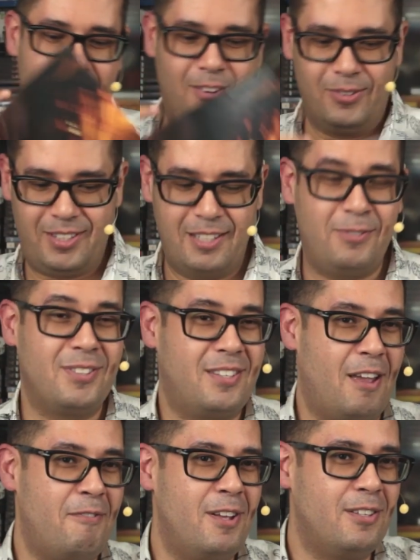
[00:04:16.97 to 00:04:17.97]
Não sei se você
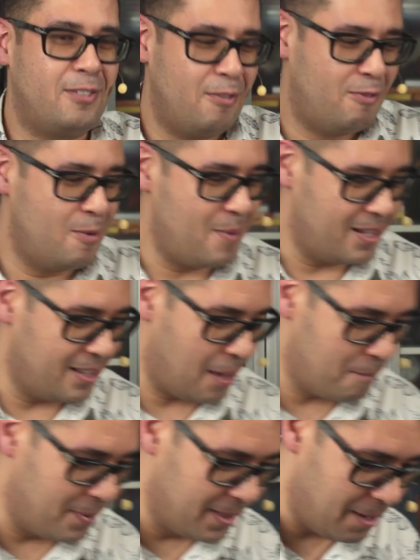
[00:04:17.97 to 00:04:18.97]
está vendo esse filme ainda
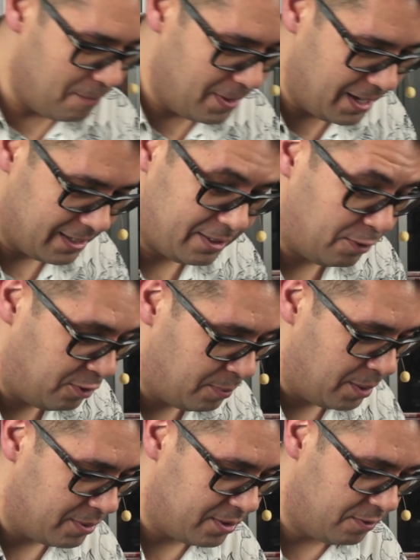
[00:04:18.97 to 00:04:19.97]
na pandemia, esse
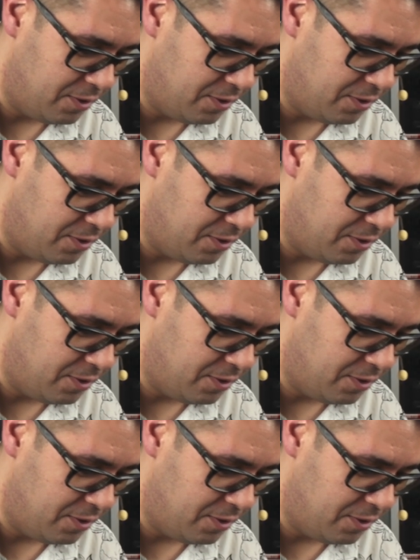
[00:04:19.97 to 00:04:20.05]
filme não, esse